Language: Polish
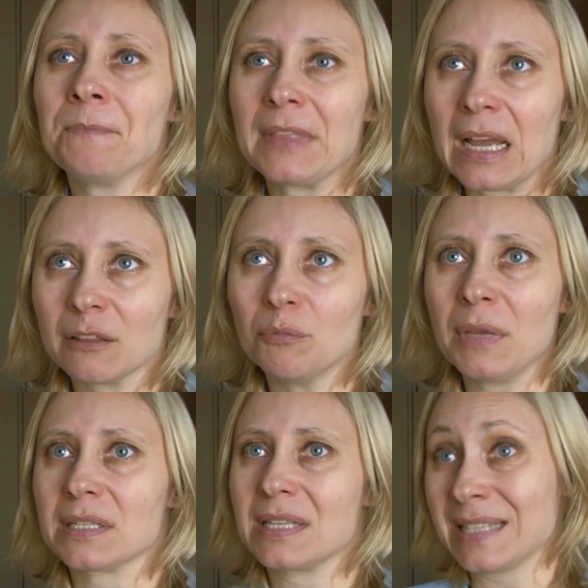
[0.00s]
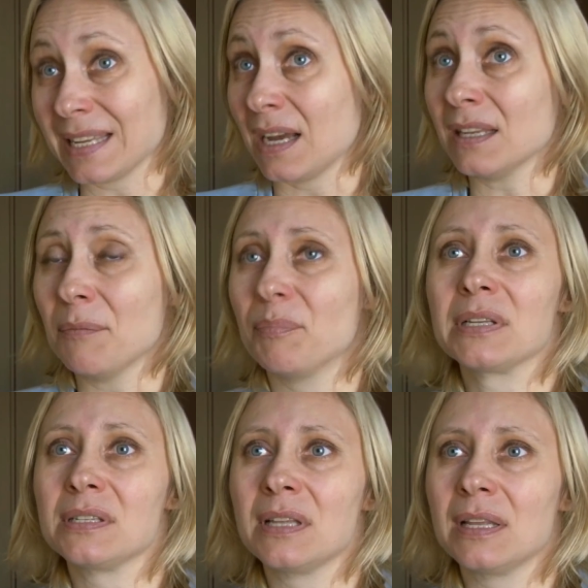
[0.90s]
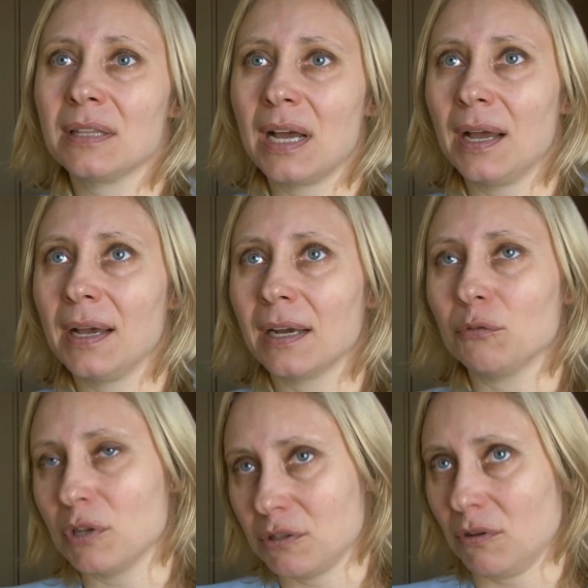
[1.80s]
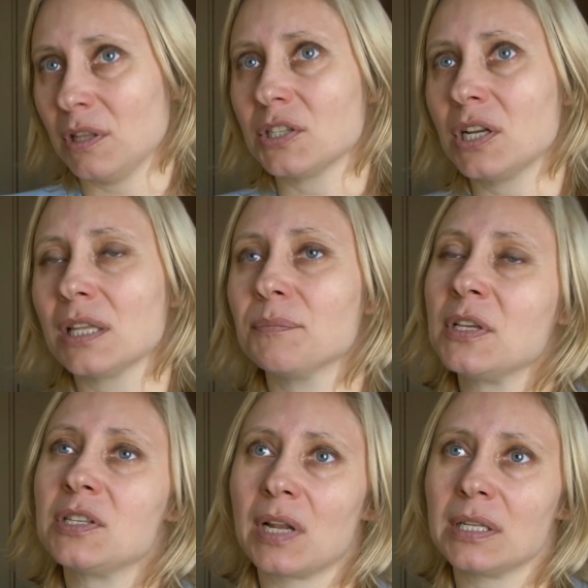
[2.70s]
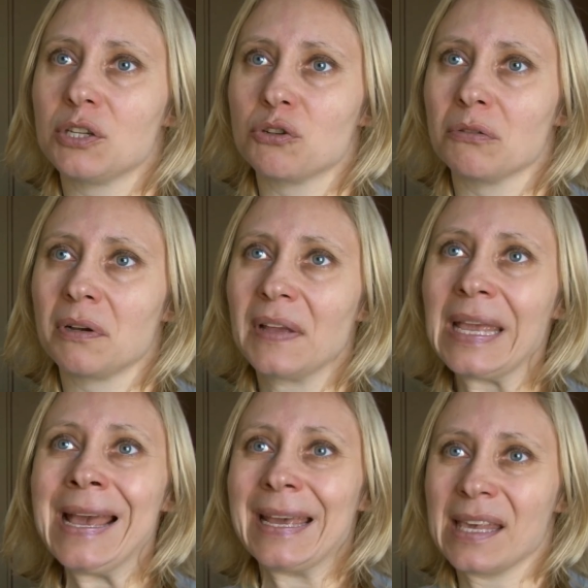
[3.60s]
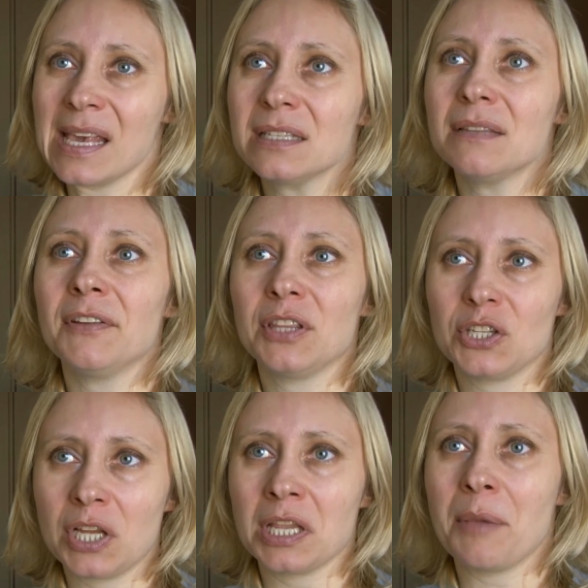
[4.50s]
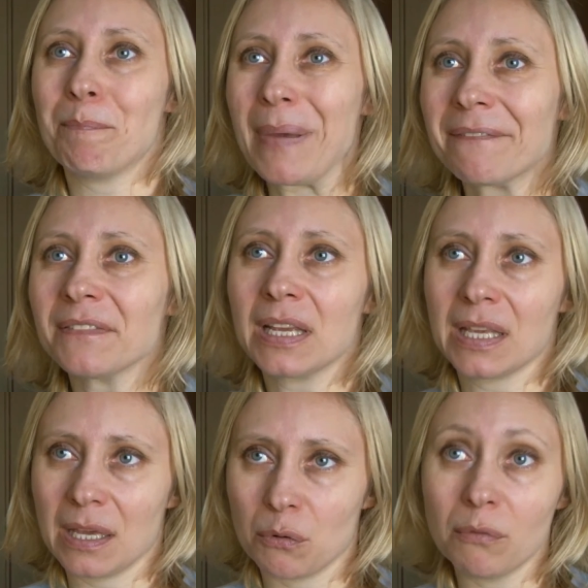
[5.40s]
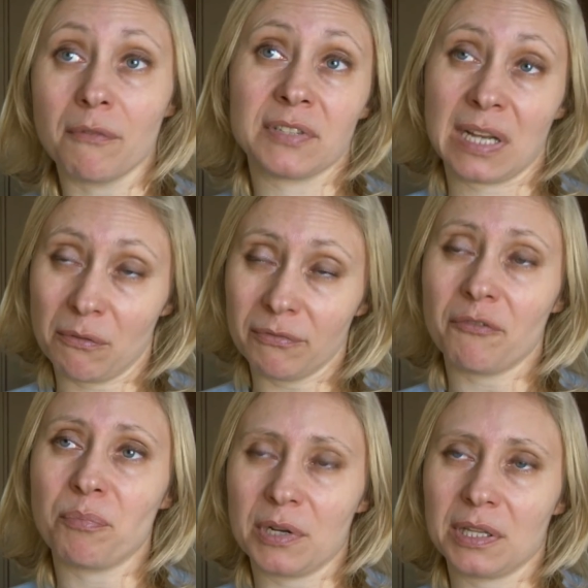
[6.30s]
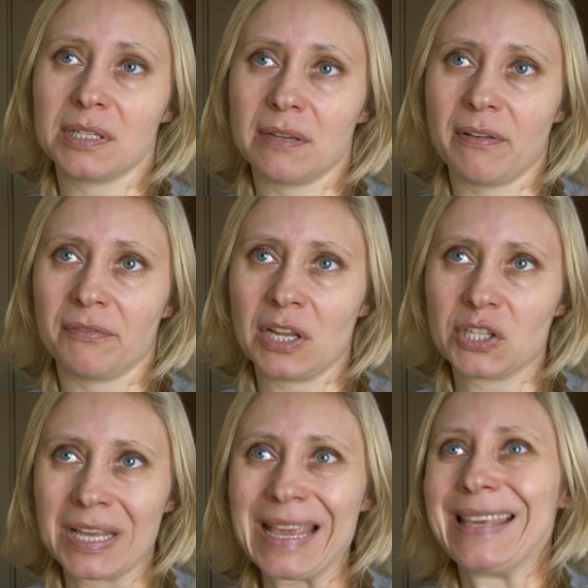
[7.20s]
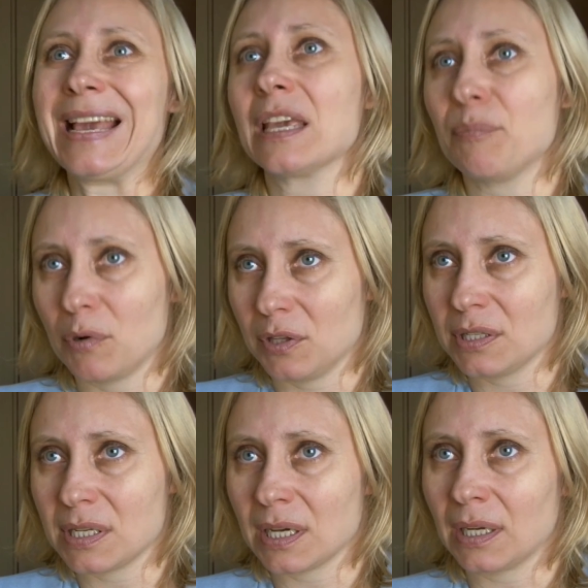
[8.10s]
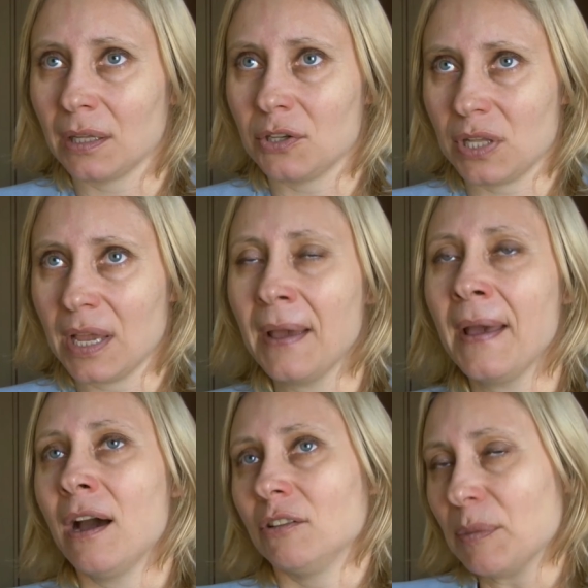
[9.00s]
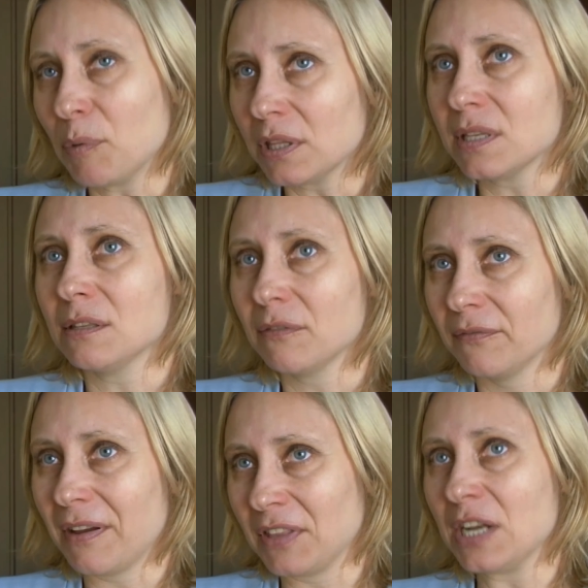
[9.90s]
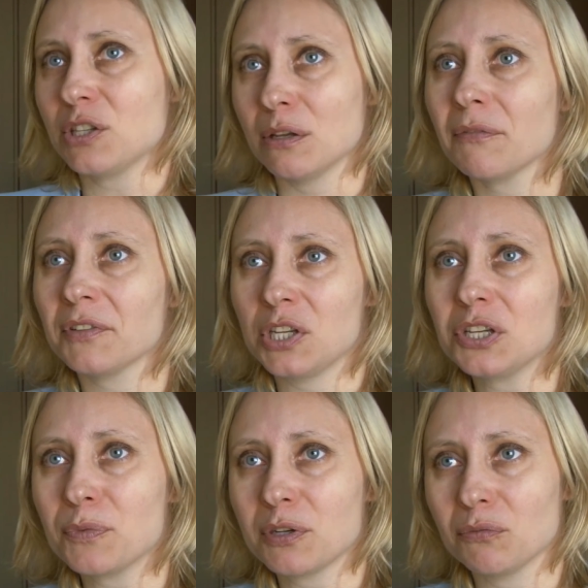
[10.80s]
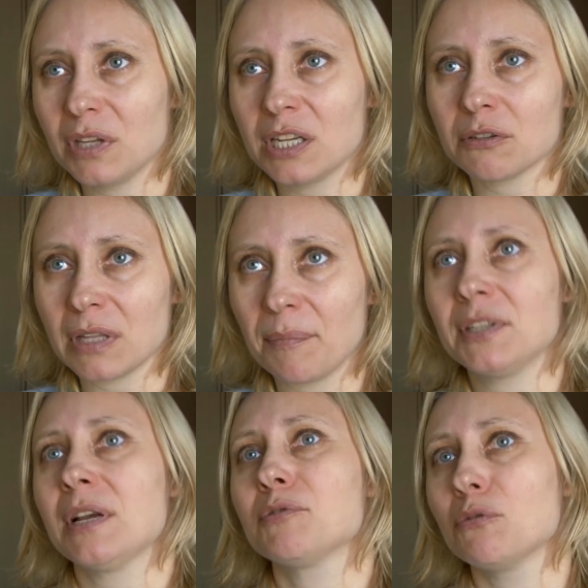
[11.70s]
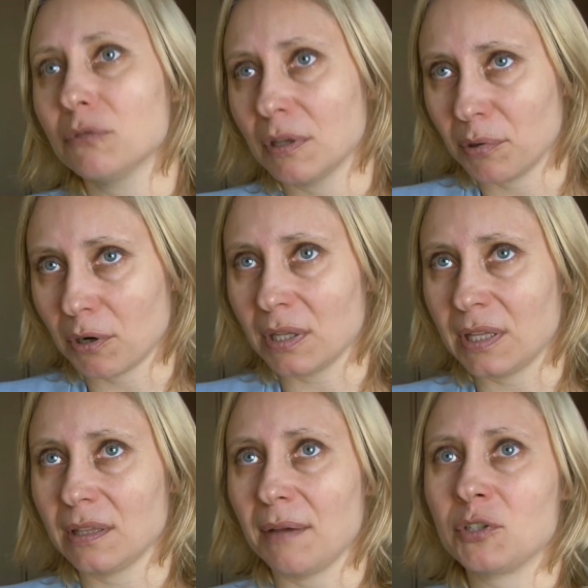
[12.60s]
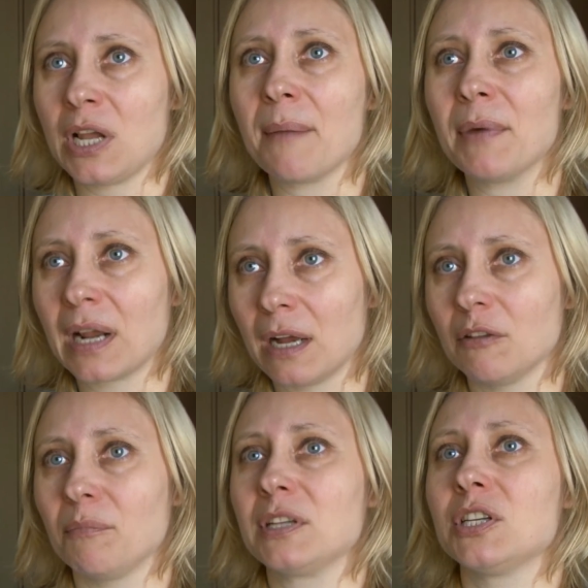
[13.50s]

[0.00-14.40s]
Natomiast zadaniem prezydenta, e, który stoi na czele administracji rządowej, jest wytyczanie pewnych kierunków zarówno w polityce wewnętrznej, jak i polityce zagranicznej. O tej polityce wewnętrznej dowiedzieliśmy się tyle, że ona będzie absolutnym priorytetem, że Amerykanom ma